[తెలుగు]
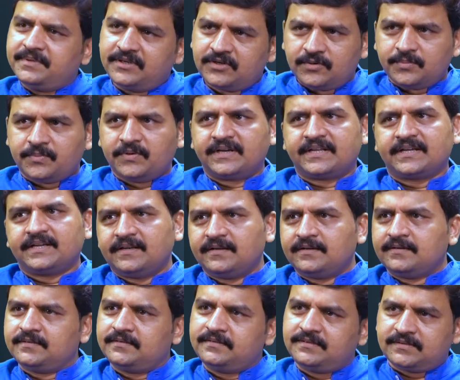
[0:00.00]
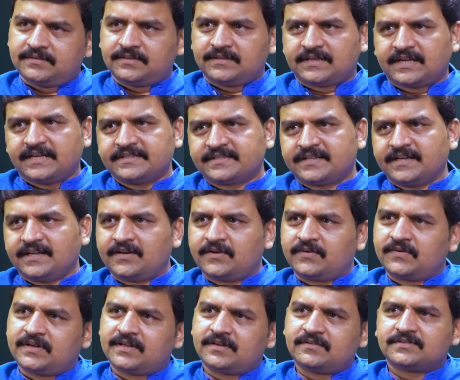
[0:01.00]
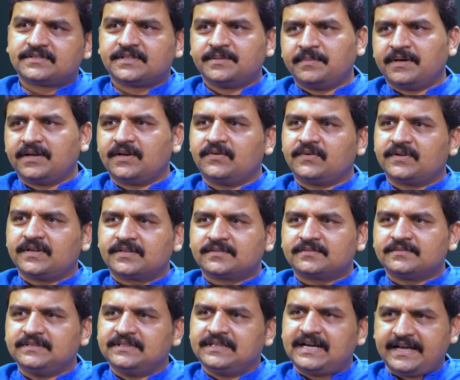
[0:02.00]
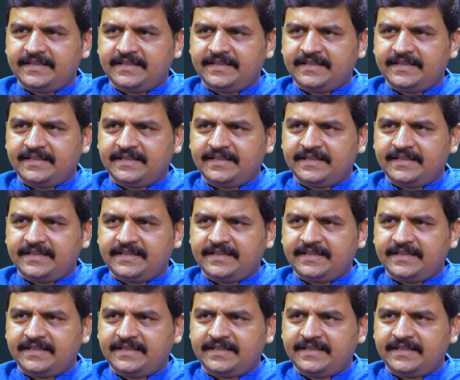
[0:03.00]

మీరు పొలిటికల్లో ఇటు రాజకీయాల్లో ఉన్నారు సినిమాల్లో ఉన్నారు